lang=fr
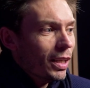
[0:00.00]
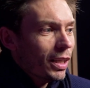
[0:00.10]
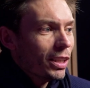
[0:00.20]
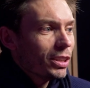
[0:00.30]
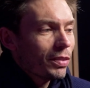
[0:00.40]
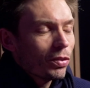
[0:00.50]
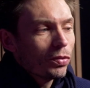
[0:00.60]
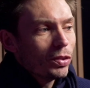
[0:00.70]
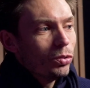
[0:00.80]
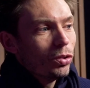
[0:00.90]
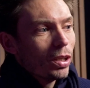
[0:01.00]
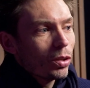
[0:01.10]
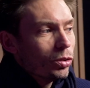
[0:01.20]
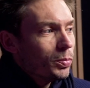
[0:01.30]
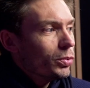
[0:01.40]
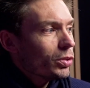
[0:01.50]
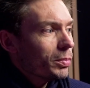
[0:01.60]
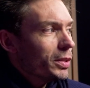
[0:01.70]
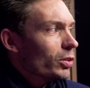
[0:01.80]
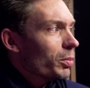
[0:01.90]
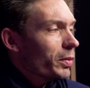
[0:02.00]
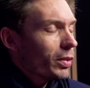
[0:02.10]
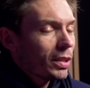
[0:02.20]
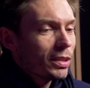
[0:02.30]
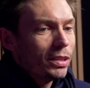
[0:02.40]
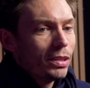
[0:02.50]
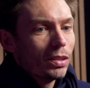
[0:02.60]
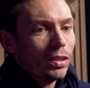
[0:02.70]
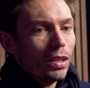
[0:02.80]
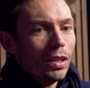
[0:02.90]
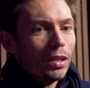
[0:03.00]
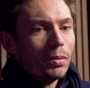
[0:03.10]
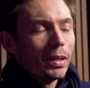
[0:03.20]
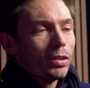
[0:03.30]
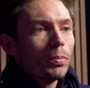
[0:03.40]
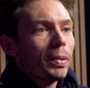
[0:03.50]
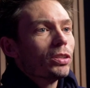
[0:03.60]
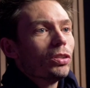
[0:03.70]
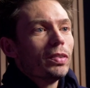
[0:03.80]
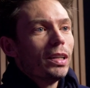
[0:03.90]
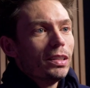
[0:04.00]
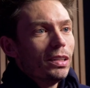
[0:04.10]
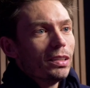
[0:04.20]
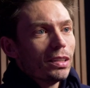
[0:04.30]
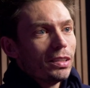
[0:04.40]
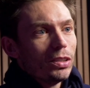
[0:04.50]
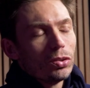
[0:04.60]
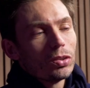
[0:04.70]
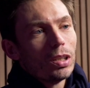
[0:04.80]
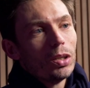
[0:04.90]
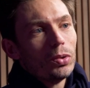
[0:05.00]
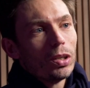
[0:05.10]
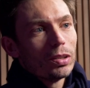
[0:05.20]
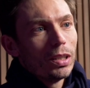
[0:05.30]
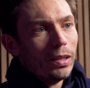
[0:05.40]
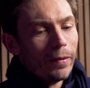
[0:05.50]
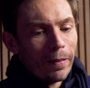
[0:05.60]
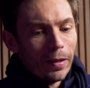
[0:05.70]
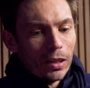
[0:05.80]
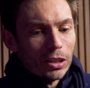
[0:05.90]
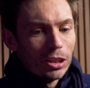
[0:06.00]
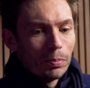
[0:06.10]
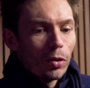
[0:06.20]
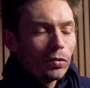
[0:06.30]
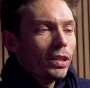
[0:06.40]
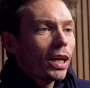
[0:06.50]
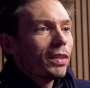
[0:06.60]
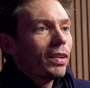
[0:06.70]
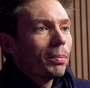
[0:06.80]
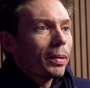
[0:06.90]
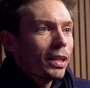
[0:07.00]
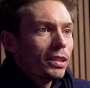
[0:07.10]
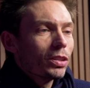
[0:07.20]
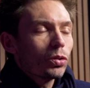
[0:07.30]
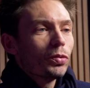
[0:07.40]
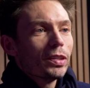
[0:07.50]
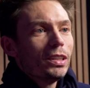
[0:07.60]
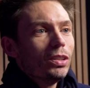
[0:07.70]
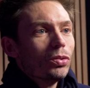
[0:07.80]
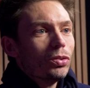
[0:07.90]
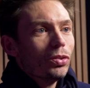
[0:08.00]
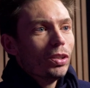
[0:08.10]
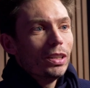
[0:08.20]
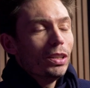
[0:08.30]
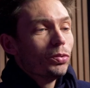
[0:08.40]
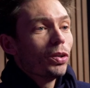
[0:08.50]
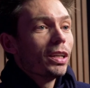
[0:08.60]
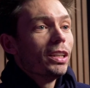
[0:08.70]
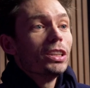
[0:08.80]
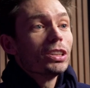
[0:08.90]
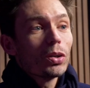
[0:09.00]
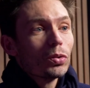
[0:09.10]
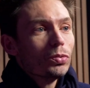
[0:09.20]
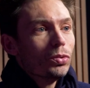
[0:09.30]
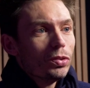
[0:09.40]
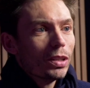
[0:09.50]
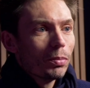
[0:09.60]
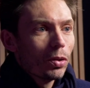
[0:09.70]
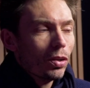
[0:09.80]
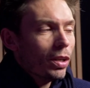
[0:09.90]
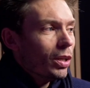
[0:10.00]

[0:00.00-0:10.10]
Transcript: Et j'avais envie de lui donner un coup de pouce en me disant, bah voilà, si maintenant personne va l'aider, ça c'est sûr, là où elle en est. J'ai pas envie d'arriver après. C'est trop facile de, de l'aider une fois qu'elle est déjà revenue finalement.